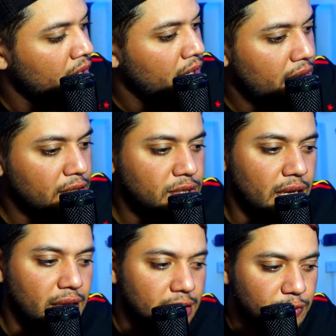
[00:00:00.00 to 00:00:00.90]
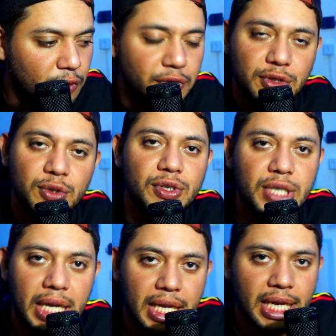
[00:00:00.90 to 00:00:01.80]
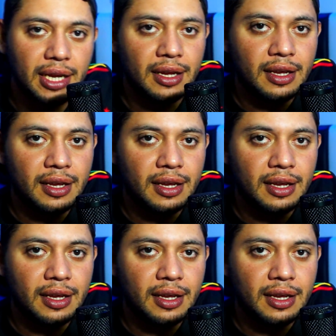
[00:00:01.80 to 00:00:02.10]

E é isso aí, esse foi o vídeo de hoje, galerinha.